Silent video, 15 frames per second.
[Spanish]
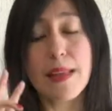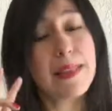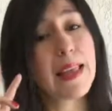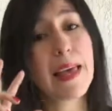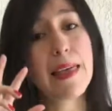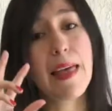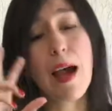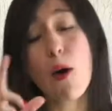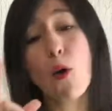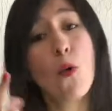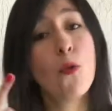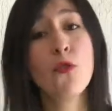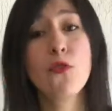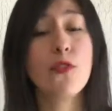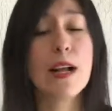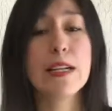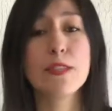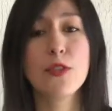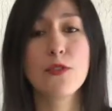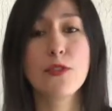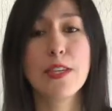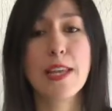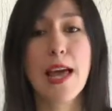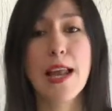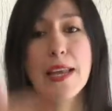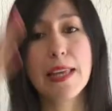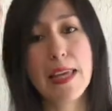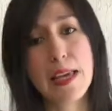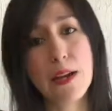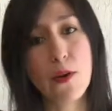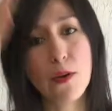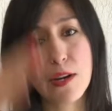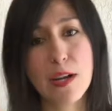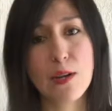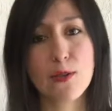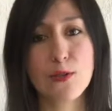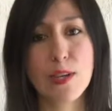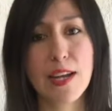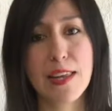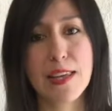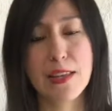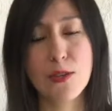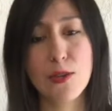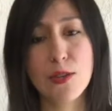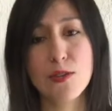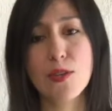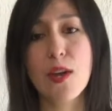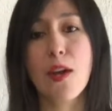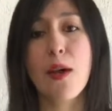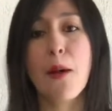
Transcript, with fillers: te da un falso final y corren los créditos